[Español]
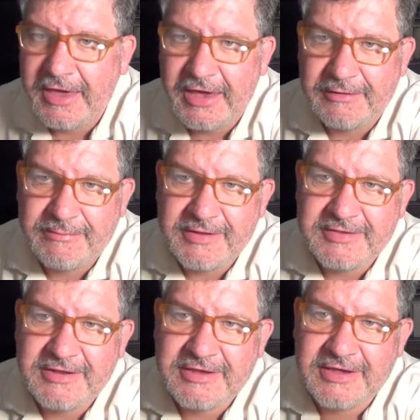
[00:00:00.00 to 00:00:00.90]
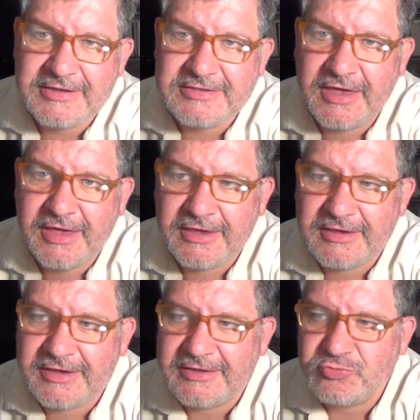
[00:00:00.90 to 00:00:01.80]
El más diligente e
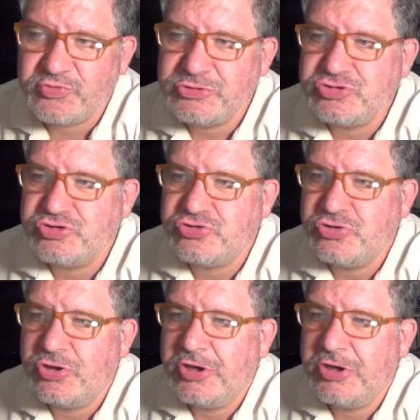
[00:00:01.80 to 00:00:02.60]
ingenuoso